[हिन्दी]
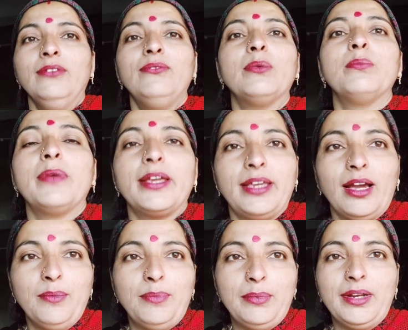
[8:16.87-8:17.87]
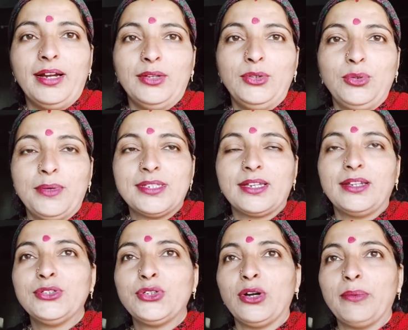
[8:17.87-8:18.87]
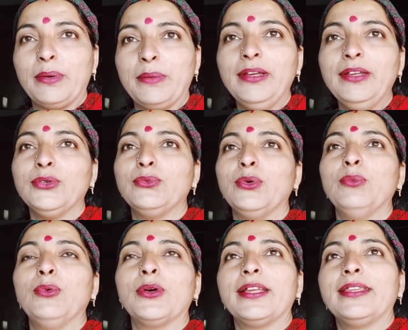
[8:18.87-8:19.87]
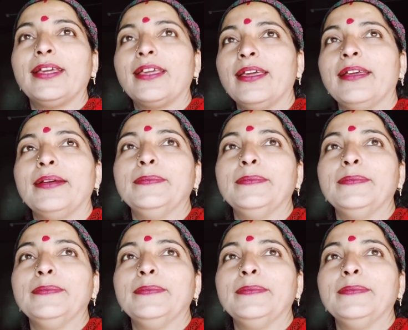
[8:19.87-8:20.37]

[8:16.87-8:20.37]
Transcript: तो यहाँ पे भी लगा दूँगी मैं स्क्रीनशॉट पे भी तो वो बोल रहे थे कि